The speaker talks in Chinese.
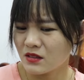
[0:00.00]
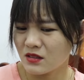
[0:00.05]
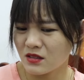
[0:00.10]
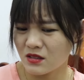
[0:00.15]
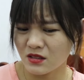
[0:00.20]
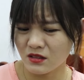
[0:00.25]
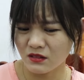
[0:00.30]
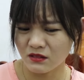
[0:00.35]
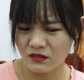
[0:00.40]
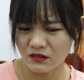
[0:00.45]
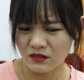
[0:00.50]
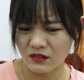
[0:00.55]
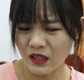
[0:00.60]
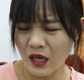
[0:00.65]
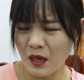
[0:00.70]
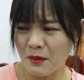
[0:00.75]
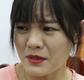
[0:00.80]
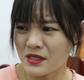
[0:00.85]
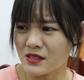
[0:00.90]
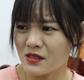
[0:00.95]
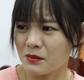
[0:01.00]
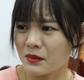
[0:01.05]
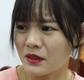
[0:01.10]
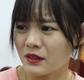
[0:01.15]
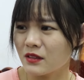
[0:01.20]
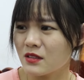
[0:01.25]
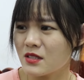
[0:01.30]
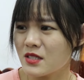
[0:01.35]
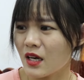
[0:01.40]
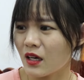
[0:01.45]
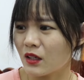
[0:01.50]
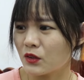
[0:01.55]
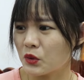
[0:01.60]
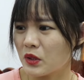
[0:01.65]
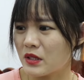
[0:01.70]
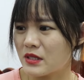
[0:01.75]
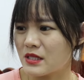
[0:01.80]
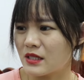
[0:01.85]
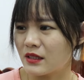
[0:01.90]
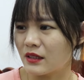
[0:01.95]
这他们怎么能这样
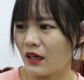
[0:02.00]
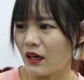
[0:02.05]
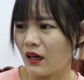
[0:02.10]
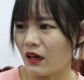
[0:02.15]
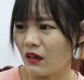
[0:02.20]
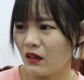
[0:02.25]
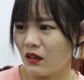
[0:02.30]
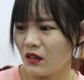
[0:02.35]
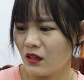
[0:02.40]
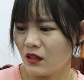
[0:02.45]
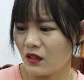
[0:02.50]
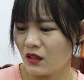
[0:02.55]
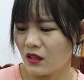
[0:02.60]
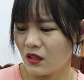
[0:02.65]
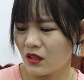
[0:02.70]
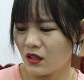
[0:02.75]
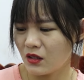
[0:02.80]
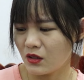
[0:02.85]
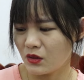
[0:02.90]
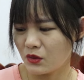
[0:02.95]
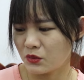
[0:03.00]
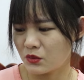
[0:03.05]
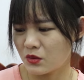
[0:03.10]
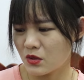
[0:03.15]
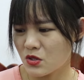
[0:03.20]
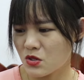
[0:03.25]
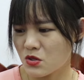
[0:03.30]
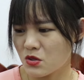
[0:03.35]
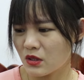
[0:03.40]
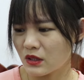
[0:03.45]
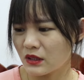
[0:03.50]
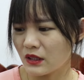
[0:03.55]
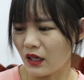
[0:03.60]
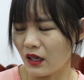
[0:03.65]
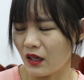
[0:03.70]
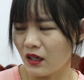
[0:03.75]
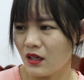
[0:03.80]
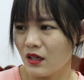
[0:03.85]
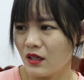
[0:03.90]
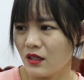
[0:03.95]
对你呢？我说
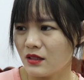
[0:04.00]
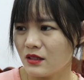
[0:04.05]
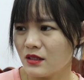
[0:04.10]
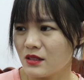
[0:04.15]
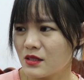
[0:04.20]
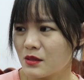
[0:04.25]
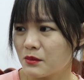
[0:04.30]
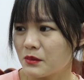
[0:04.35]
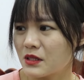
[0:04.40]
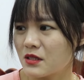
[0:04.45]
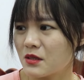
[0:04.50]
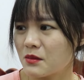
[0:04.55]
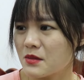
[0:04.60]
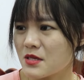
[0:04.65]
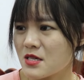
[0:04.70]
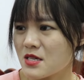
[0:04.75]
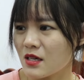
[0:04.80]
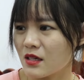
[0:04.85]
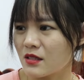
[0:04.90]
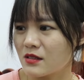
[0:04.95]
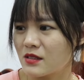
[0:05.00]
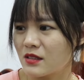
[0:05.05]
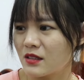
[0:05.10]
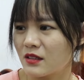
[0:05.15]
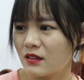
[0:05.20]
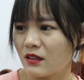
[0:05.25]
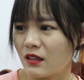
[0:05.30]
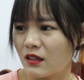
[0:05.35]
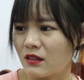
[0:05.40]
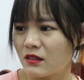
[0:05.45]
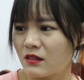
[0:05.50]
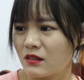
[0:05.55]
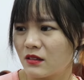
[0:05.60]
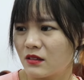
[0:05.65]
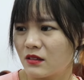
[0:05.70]
呢，你怎么这么伤心呢？